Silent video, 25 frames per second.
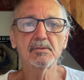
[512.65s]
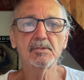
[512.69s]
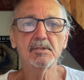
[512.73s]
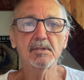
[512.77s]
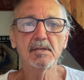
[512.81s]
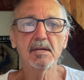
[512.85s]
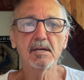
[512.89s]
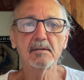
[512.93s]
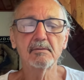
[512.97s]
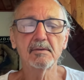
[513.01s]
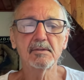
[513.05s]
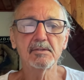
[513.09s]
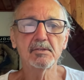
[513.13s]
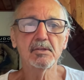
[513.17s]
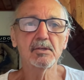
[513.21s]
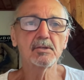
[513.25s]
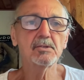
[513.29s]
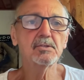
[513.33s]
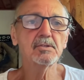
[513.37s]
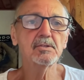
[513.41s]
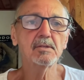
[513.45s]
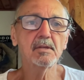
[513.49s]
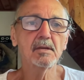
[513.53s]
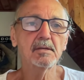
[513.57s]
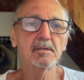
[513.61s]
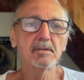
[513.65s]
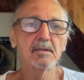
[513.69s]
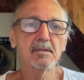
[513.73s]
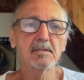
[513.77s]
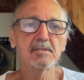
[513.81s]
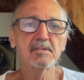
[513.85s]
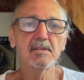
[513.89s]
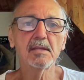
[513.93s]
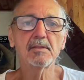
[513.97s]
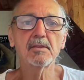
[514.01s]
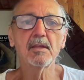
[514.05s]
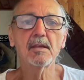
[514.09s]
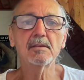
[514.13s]
ciekawe rzeczy, takie
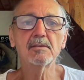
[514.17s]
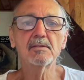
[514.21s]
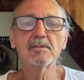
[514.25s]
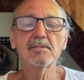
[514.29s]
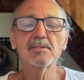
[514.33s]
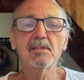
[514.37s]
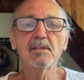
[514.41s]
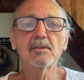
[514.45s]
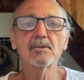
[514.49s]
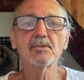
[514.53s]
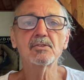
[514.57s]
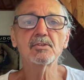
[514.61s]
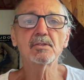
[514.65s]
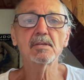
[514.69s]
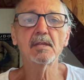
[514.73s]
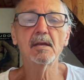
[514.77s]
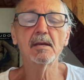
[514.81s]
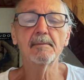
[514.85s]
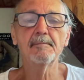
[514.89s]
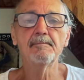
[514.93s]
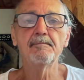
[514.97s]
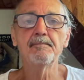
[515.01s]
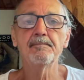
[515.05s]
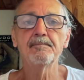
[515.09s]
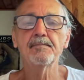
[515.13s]
satanistyczne